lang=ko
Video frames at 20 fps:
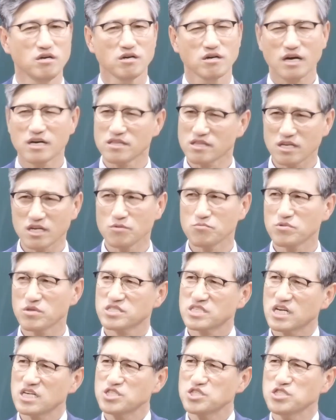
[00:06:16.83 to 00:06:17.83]
간단합니다.
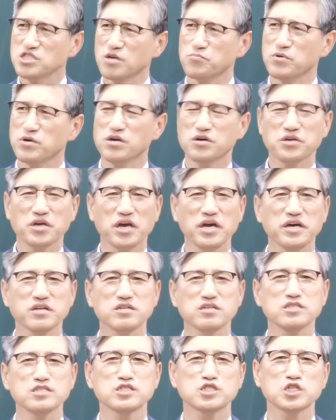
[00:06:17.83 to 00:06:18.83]
자신의
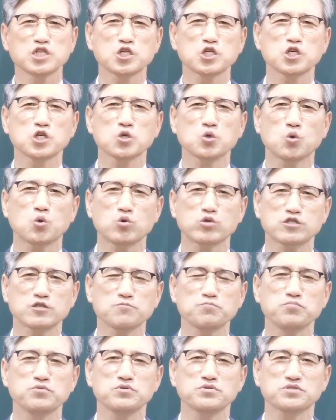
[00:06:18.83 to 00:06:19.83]
명예를 지키고
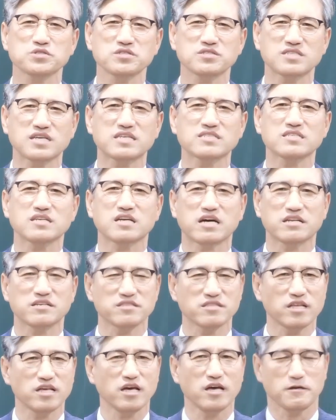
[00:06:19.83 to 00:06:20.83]
싶어서 자살을
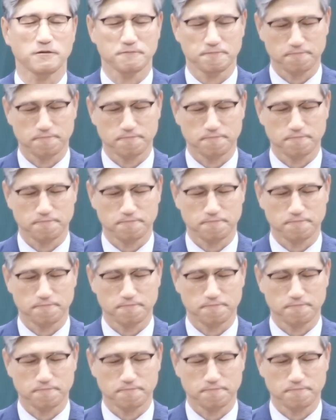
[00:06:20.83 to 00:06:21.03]
하는데